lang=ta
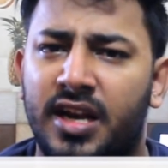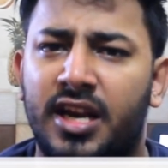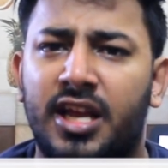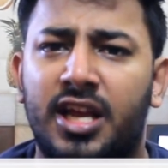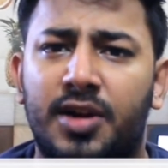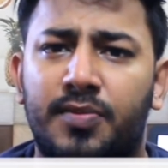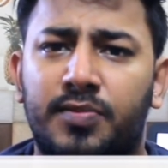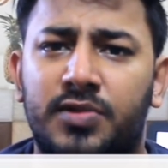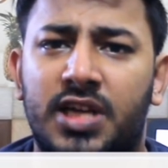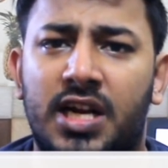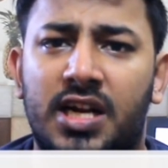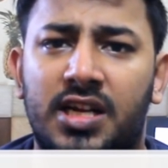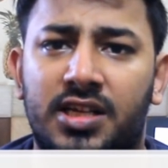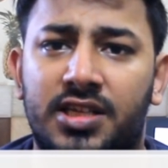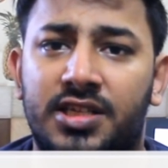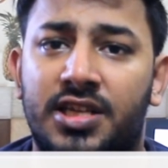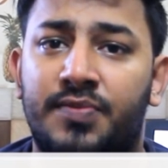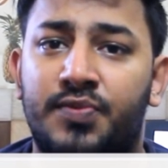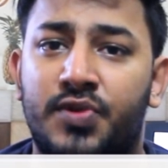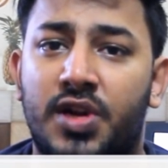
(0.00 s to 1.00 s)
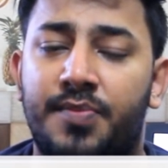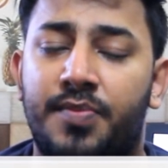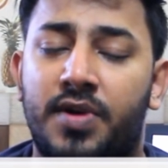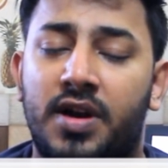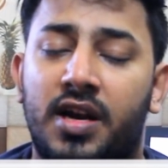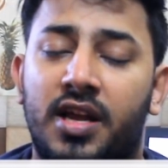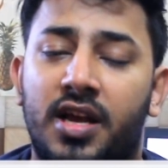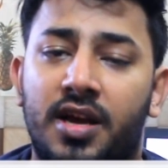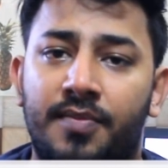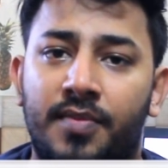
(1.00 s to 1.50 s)
நீங்கள் நம்ம சேனலுக்கு சப்ஸ்கிரைப்
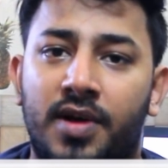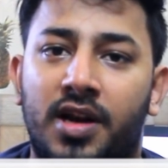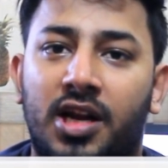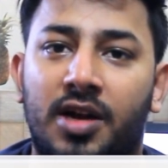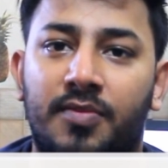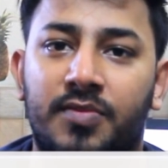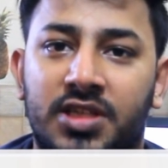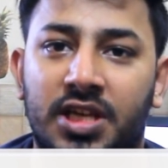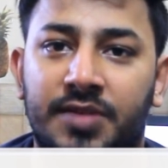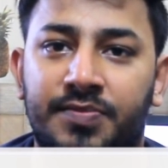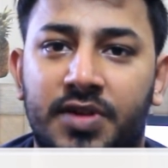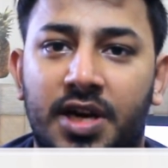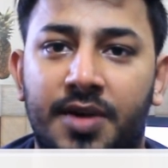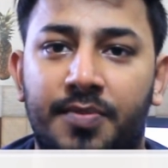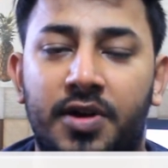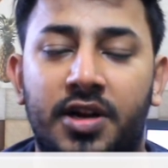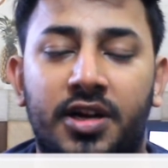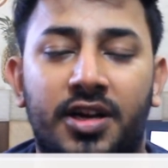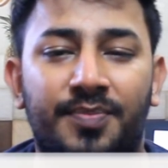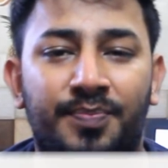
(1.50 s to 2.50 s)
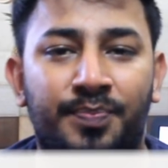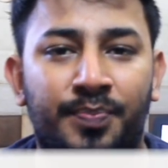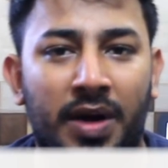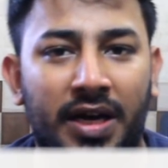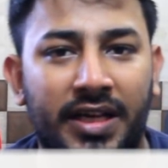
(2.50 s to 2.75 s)
பண்ணலையா மறக்காமல் சப்ஸ்கிரைப் பண்ணிவிட்டு